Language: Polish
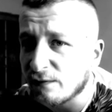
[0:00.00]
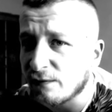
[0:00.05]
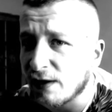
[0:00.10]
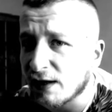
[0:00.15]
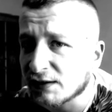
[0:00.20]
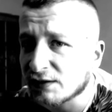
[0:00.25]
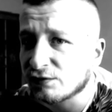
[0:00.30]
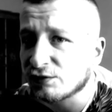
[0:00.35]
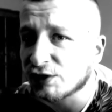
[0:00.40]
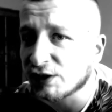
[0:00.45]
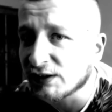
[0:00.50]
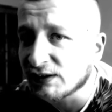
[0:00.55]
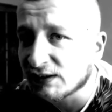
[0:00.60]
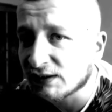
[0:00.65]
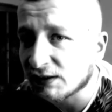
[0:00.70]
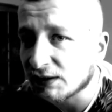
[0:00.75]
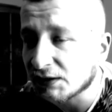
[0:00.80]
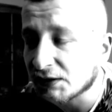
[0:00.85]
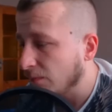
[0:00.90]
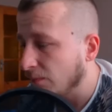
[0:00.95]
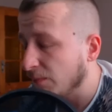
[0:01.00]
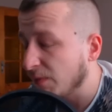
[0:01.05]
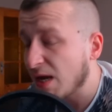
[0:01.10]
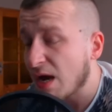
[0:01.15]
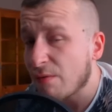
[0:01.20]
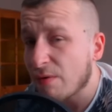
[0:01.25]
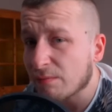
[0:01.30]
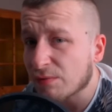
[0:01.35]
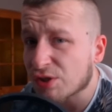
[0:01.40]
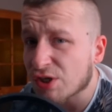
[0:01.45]
was wszystkich.
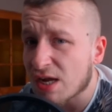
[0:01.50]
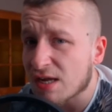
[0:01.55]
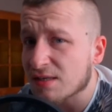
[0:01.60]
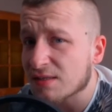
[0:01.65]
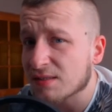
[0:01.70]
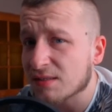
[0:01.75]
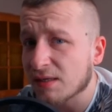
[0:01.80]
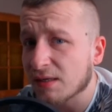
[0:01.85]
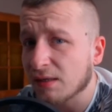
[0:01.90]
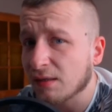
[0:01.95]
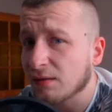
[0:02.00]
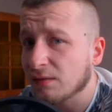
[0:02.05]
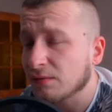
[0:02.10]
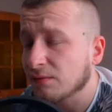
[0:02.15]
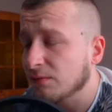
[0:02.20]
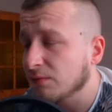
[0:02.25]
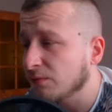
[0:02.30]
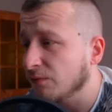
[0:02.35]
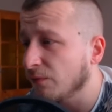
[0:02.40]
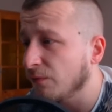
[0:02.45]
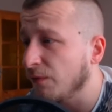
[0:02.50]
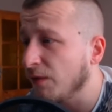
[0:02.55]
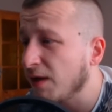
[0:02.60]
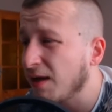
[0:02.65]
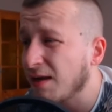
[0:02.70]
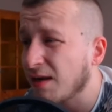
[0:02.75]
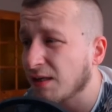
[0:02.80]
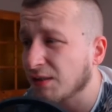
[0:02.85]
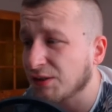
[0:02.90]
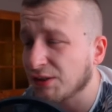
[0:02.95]
Miałem szansę
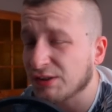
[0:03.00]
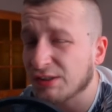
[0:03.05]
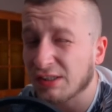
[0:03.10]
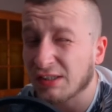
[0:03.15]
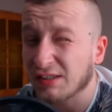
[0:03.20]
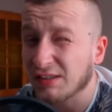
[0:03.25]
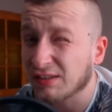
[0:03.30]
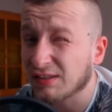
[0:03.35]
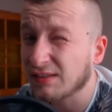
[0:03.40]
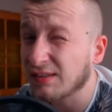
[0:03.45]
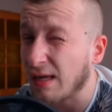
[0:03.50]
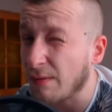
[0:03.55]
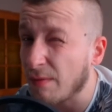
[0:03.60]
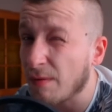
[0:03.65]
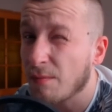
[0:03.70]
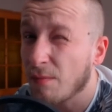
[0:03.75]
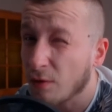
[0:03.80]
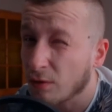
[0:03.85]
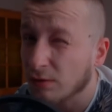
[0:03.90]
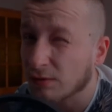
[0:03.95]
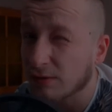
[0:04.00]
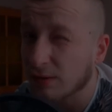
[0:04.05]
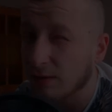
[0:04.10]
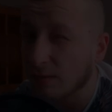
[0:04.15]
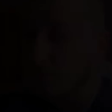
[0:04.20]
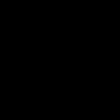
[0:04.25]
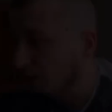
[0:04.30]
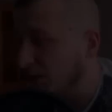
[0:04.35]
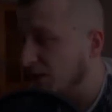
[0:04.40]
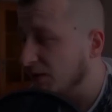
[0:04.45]
wygrać dzisiaj samym
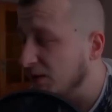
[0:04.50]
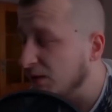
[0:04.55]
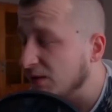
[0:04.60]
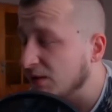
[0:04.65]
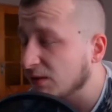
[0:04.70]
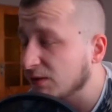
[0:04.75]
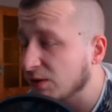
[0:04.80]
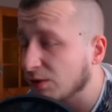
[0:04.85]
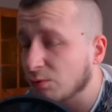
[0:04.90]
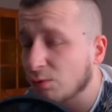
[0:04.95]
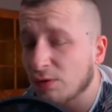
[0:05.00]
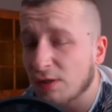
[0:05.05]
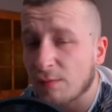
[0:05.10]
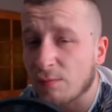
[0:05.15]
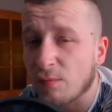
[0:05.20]
Moltem. Jedyne co tutaj